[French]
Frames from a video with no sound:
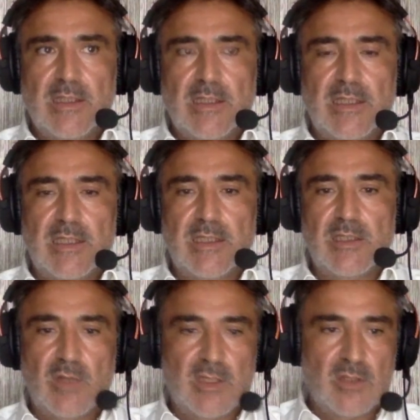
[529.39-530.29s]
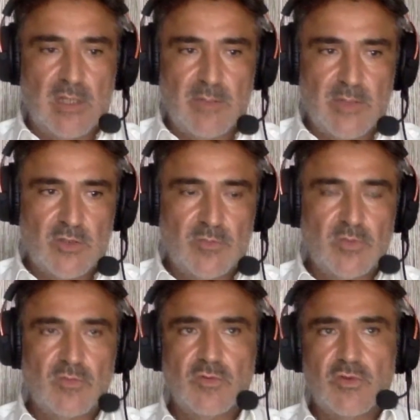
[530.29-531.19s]
et Nicolas est dans l'armée de
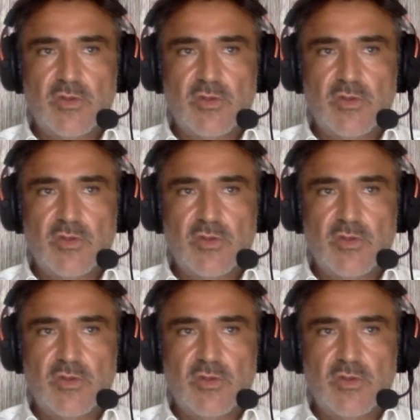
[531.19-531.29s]
champions.